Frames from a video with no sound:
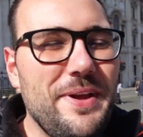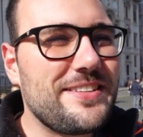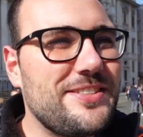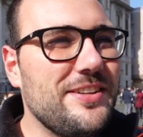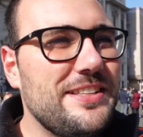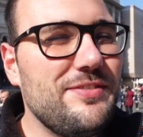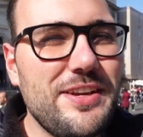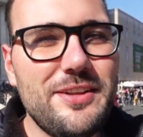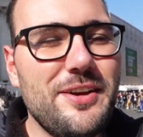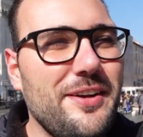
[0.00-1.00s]
personnes qui
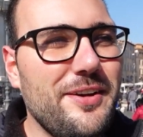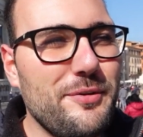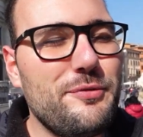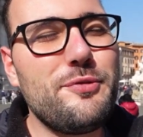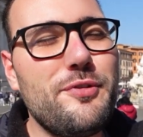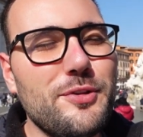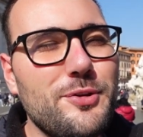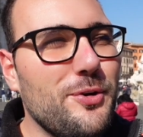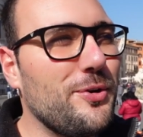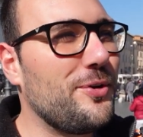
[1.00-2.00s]
viennent euh, vous vendre
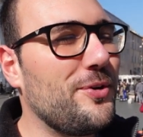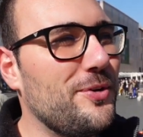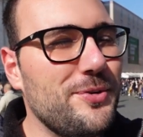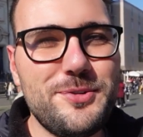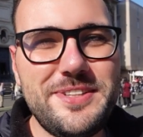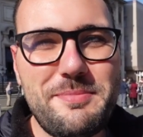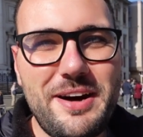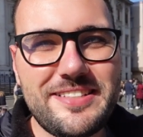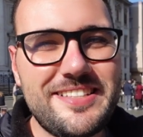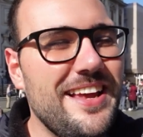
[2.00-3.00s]
de l'eau ou des
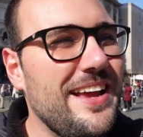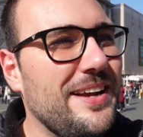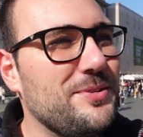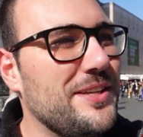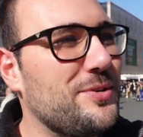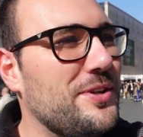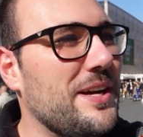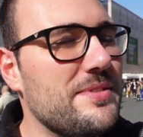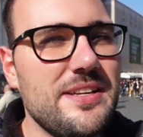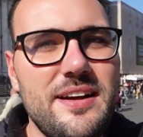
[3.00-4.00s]
bracelets ou des trucs
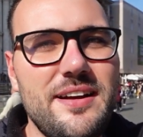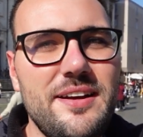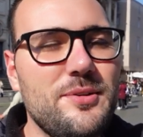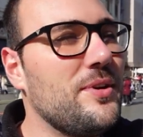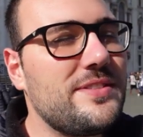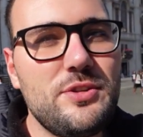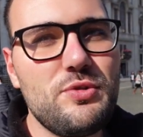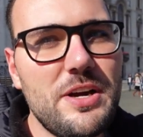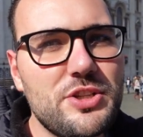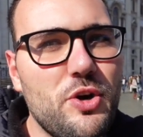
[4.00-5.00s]
comme ça. Ou si
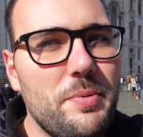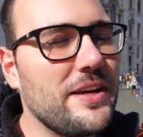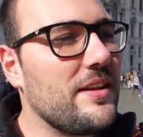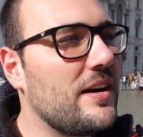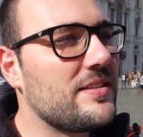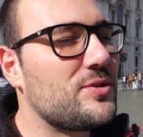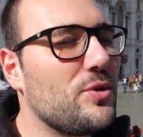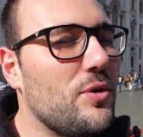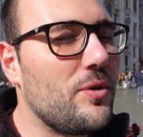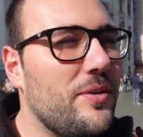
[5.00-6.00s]
tu marches trop près d'un
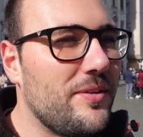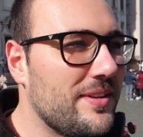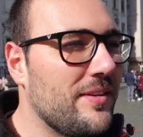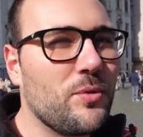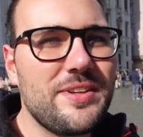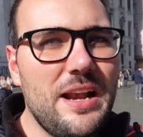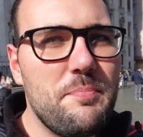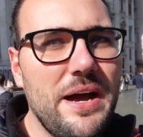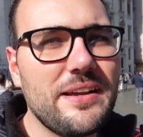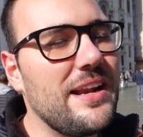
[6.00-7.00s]
resto, on, on
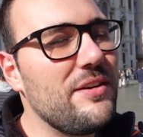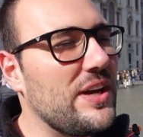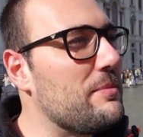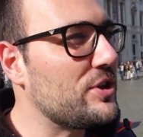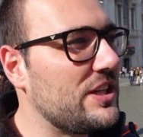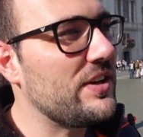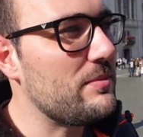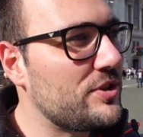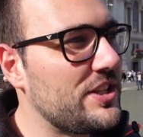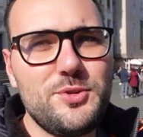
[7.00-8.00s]
t'alpague, allez viens manger, viens
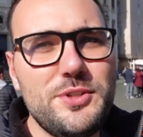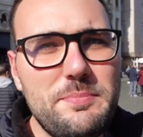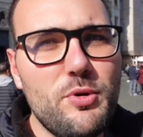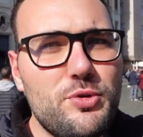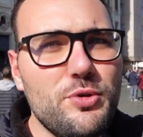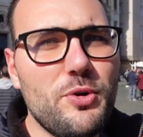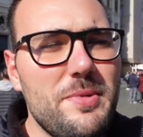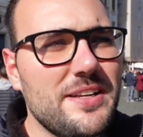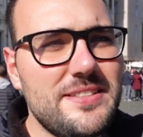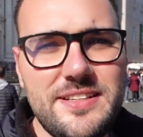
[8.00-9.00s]
manger. Tu dis beaucoup non
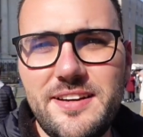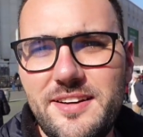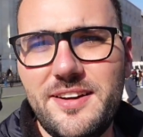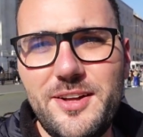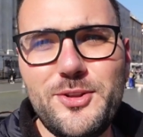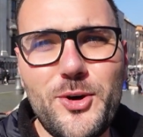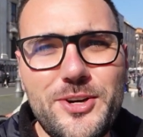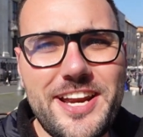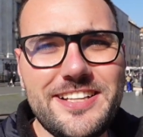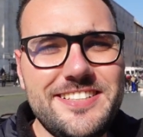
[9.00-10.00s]
merci, hein.
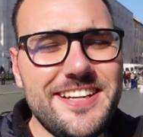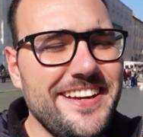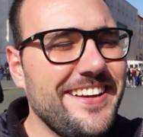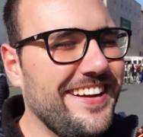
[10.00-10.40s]
no grazie.